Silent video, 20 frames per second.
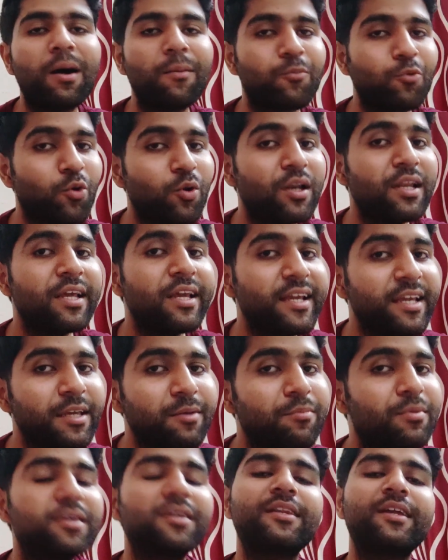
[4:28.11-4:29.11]
आपको
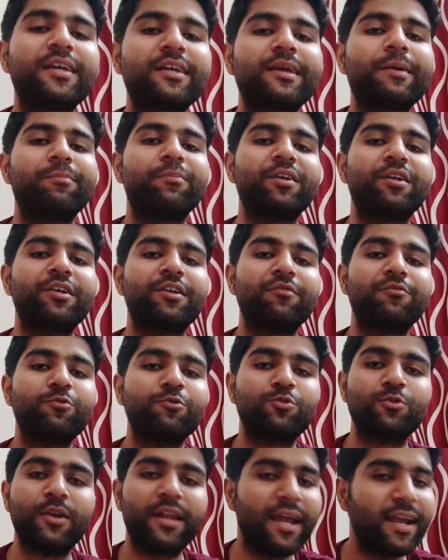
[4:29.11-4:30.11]
लेंगी भी नहीं अपने
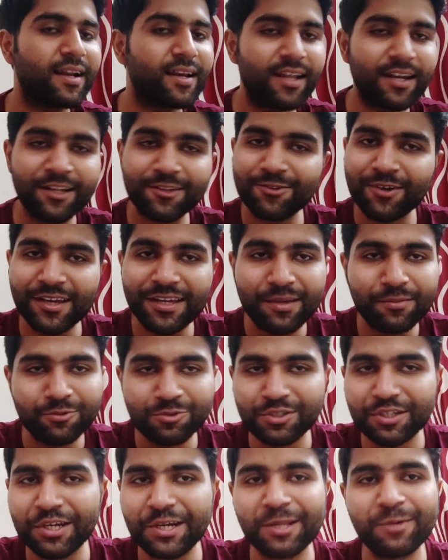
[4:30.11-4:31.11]
इंटरव्यू तो रैंक लाना तो आई एम
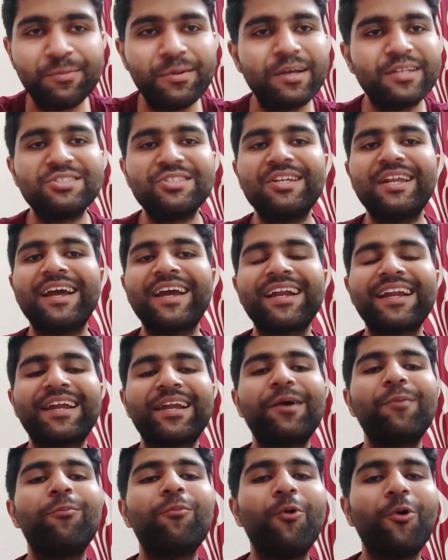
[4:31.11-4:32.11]
यू सी टी में अच्छी रैंक
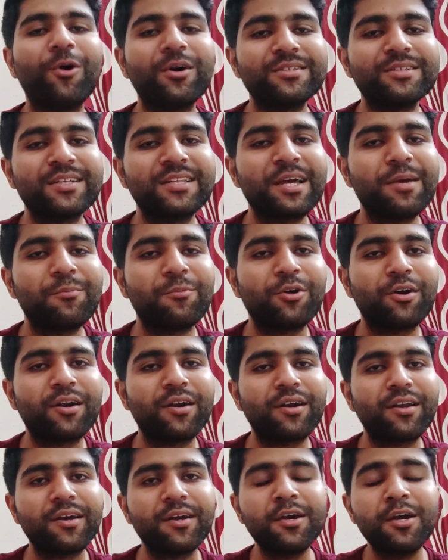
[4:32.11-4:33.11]
लाना बहुत ज़्यादा
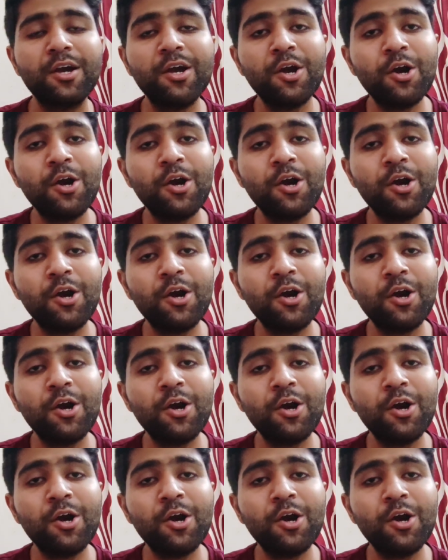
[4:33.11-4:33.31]
इंपॉर्टेंट है